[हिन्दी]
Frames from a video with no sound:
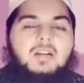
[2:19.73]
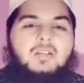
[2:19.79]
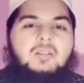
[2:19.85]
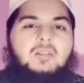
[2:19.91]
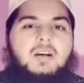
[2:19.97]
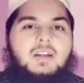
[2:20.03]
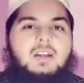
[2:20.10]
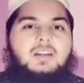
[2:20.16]

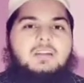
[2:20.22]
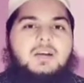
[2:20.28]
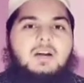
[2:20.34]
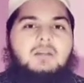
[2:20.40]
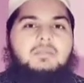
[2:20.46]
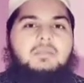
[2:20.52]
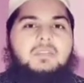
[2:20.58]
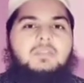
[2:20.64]
गुजारिश
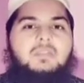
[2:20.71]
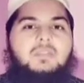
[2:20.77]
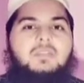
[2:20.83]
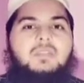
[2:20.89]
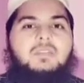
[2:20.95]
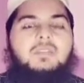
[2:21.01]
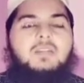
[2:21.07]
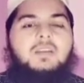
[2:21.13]
आपसे
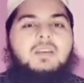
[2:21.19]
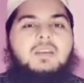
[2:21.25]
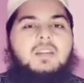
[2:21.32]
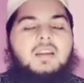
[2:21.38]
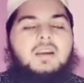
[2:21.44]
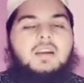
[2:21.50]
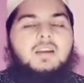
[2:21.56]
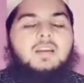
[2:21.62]
थोड़ी सी ये
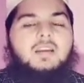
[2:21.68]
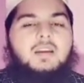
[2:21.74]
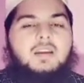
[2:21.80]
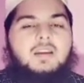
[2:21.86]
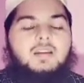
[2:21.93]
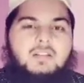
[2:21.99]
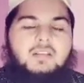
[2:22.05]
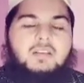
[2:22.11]
रह गई
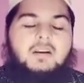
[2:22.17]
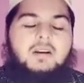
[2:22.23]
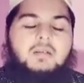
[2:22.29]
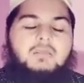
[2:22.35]
है कि